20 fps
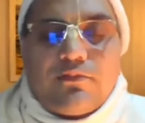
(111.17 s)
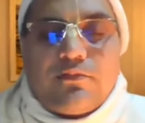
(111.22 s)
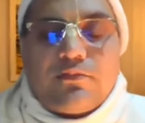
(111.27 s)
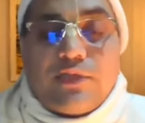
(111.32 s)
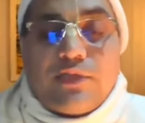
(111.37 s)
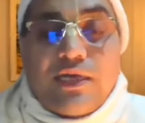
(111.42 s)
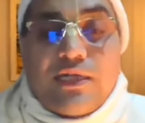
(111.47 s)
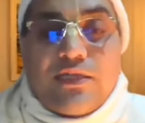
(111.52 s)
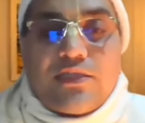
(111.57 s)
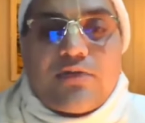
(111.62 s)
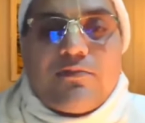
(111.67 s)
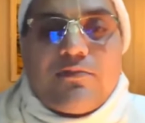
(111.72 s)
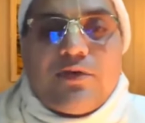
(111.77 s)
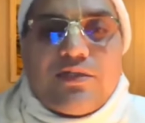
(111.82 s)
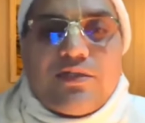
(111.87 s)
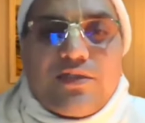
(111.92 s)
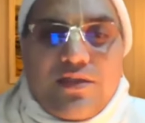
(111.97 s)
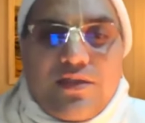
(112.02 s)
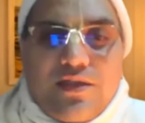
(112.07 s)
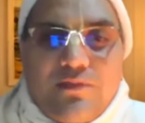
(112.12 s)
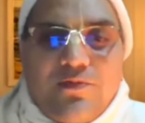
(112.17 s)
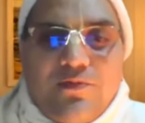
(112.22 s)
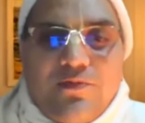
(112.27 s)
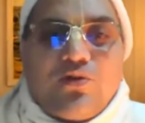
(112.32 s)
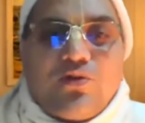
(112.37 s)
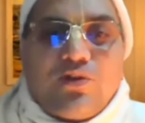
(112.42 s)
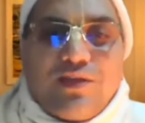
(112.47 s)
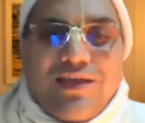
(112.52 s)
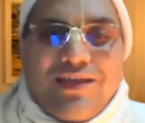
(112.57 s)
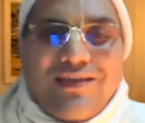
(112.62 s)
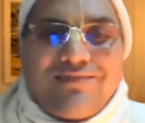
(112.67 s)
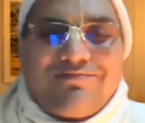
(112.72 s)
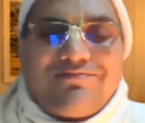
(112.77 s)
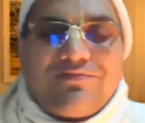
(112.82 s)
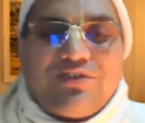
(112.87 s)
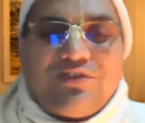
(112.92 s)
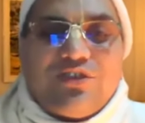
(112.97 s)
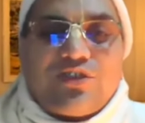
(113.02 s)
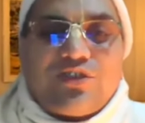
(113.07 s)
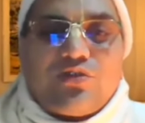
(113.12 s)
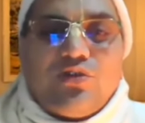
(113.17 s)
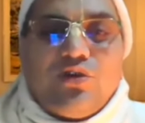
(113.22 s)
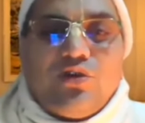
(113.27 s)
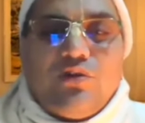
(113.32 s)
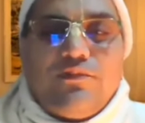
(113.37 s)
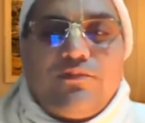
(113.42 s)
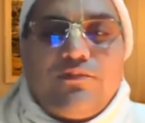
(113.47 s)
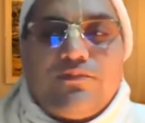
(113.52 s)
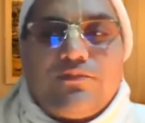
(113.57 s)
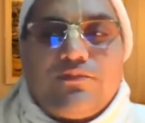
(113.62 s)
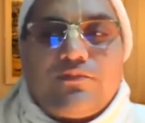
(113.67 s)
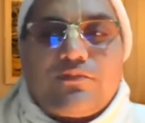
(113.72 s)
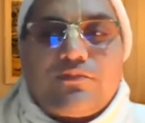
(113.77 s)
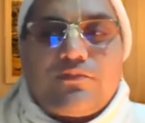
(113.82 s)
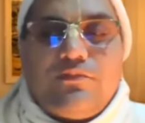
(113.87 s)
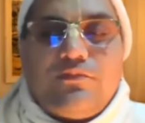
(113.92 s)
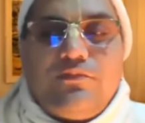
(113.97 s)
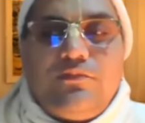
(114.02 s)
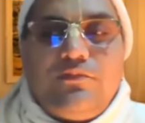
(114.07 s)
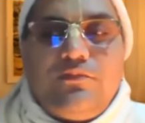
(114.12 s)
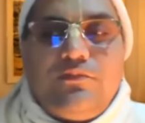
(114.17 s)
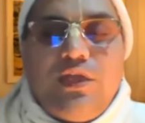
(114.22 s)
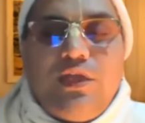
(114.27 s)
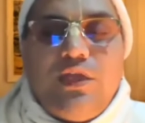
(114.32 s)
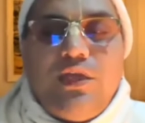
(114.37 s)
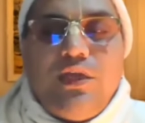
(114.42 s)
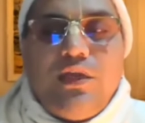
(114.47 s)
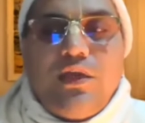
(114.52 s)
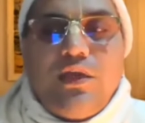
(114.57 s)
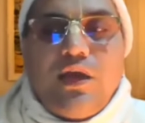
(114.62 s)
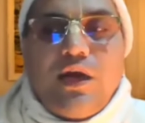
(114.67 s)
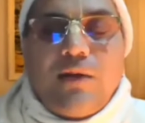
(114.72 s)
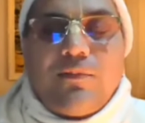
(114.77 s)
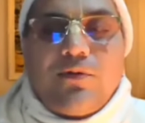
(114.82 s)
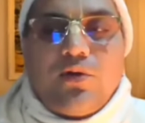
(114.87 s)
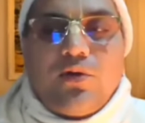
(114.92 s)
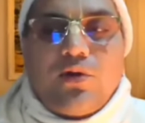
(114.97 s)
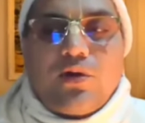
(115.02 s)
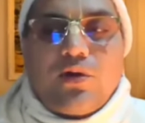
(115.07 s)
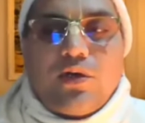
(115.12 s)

तंत्र मंत्र से भी होती है जिसको हम लोग